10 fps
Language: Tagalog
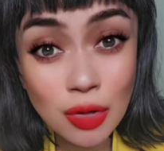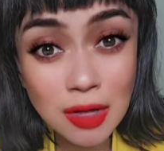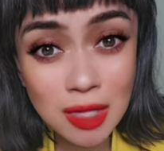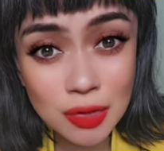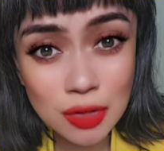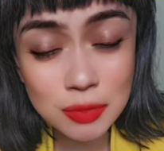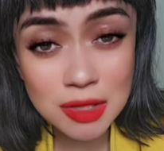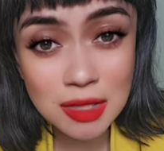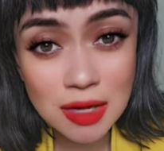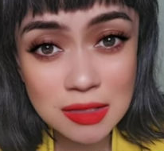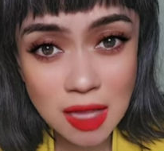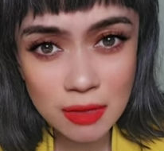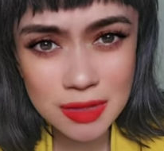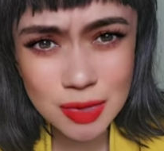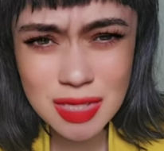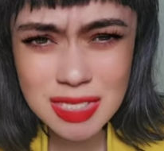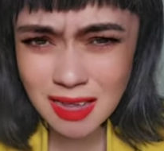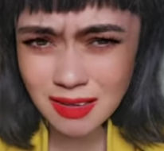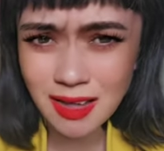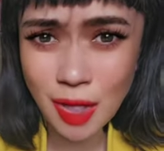online yun at pinadala lang sa amin. So,
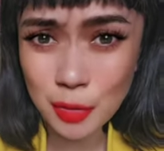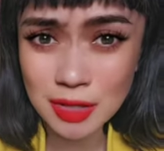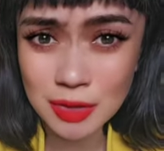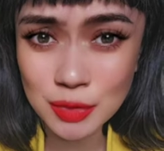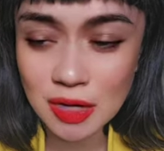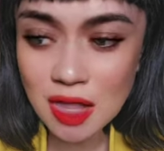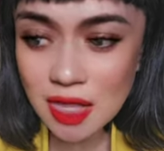nasanay na lang ako na ganun.